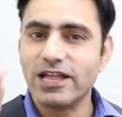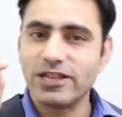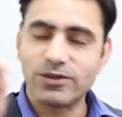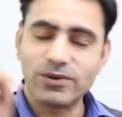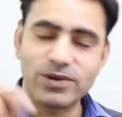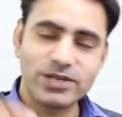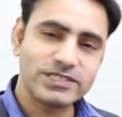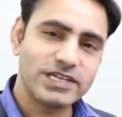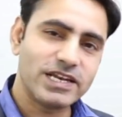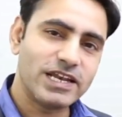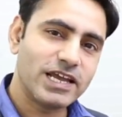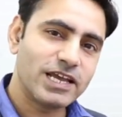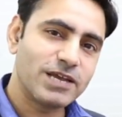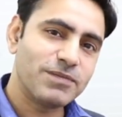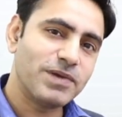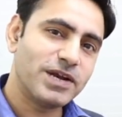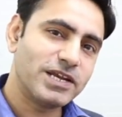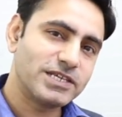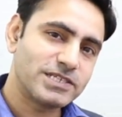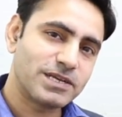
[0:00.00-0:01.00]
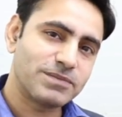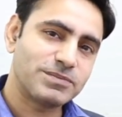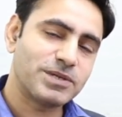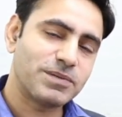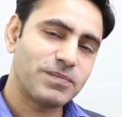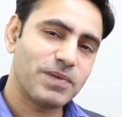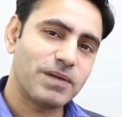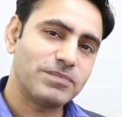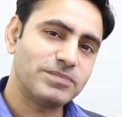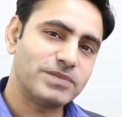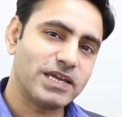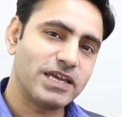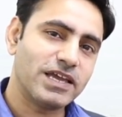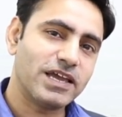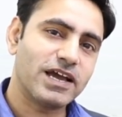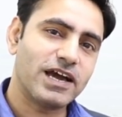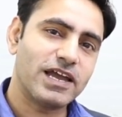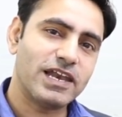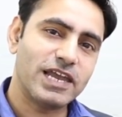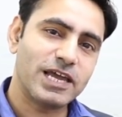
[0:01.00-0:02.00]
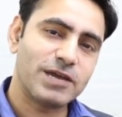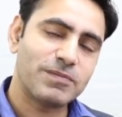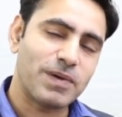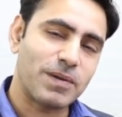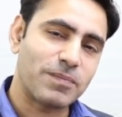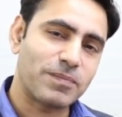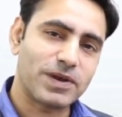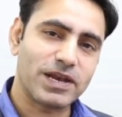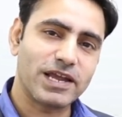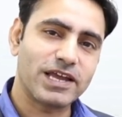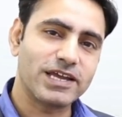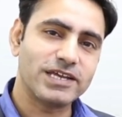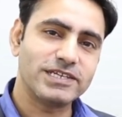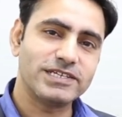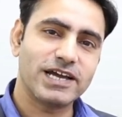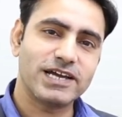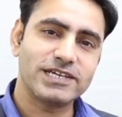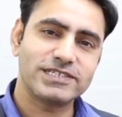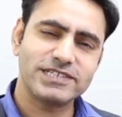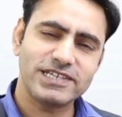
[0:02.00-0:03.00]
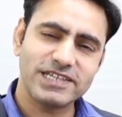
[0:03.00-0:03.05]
तो नीचे लिंक में डिस्क्रिप्शन में आप जाइएगा लिंक पर आप क्लिक कीजिएगा